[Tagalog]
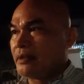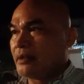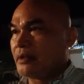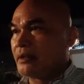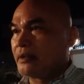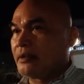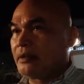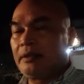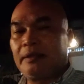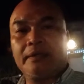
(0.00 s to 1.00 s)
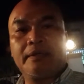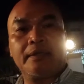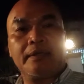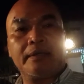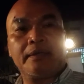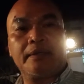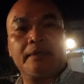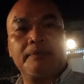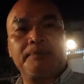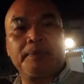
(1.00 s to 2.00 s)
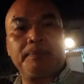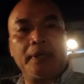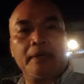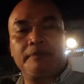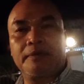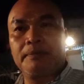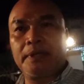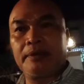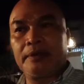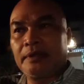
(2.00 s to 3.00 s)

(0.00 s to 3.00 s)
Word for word: nag uh, prepare for my